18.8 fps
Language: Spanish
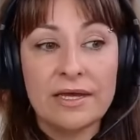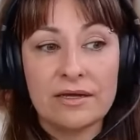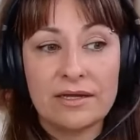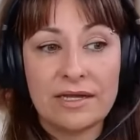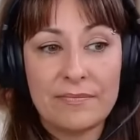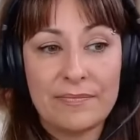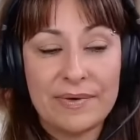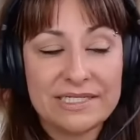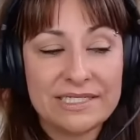
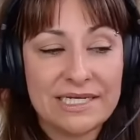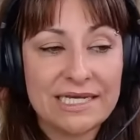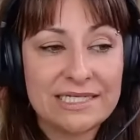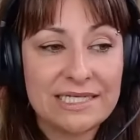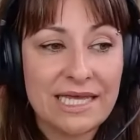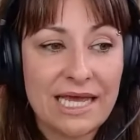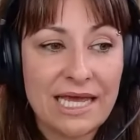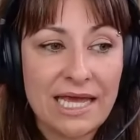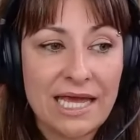que pasa? Es
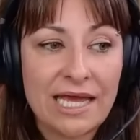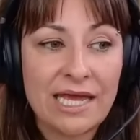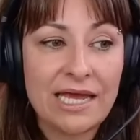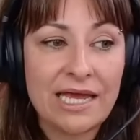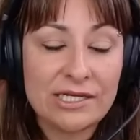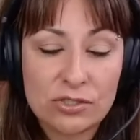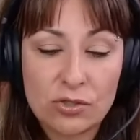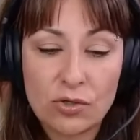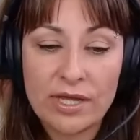que
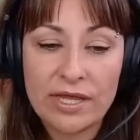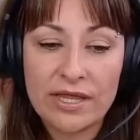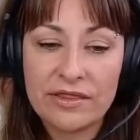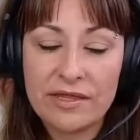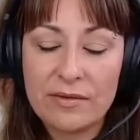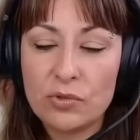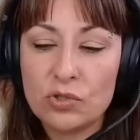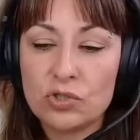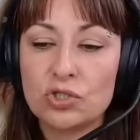es lo que
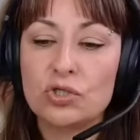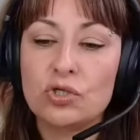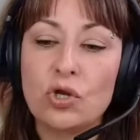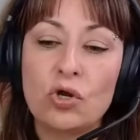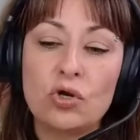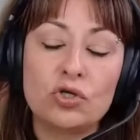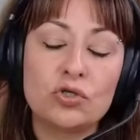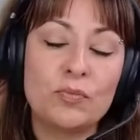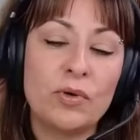decimos,
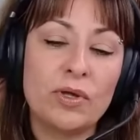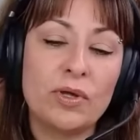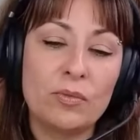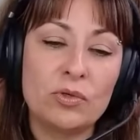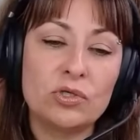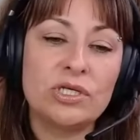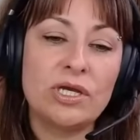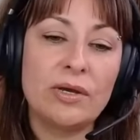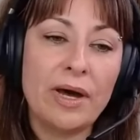no nos
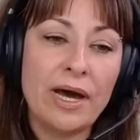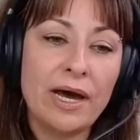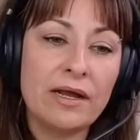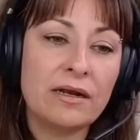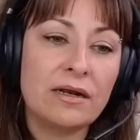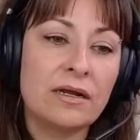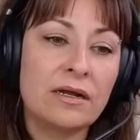podemos llevar